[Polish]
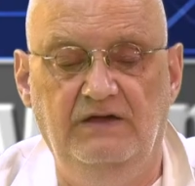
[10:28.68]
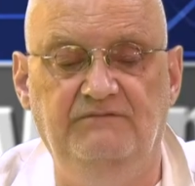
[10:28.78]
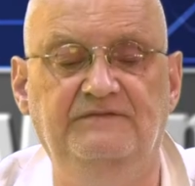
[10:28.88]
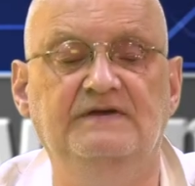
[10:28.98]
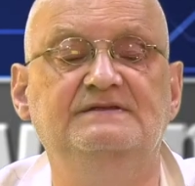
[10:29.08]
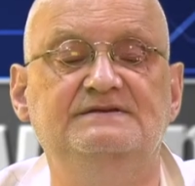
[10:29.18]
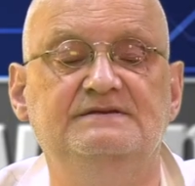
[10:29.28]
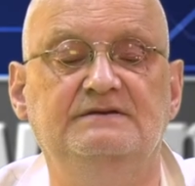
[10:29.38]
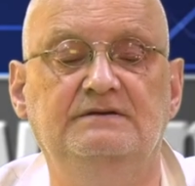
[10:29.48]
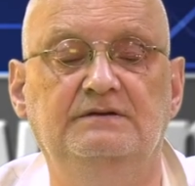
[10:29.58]

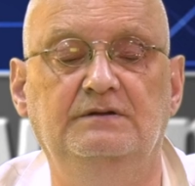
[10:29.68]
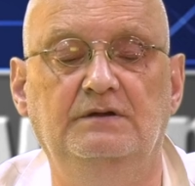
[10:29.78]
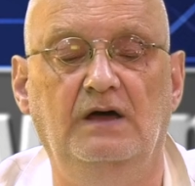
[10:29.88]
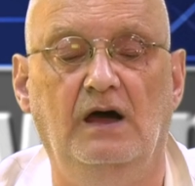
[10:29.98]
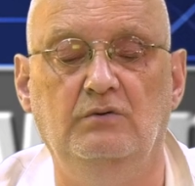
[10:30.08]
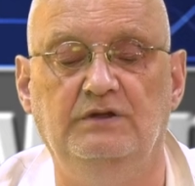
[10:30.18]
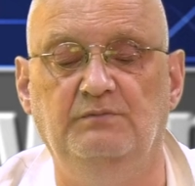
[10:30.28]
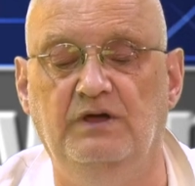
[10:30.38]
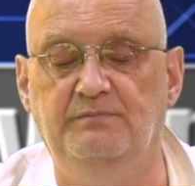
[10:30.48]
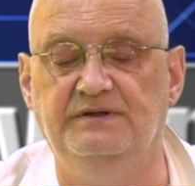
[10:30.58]
Więc akurat
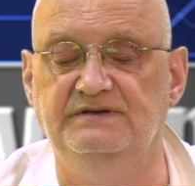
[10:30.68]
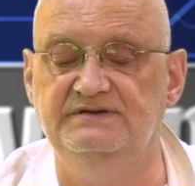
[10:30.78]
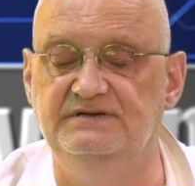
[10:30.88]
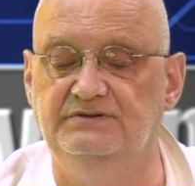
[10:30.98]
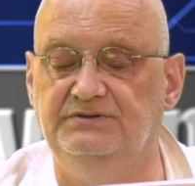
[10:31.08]
moje pretensje